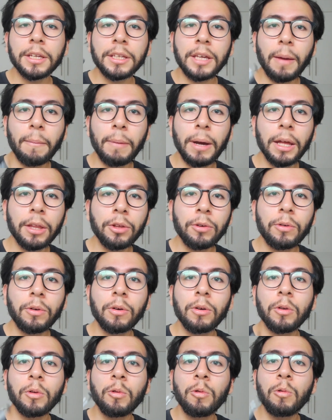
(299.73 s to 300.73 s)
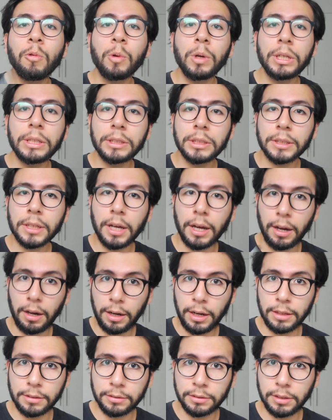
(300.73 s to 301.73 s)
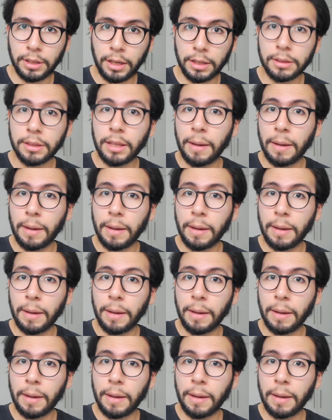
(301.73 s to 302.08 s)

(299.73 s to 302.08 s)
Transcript: llamado Luis Carranza,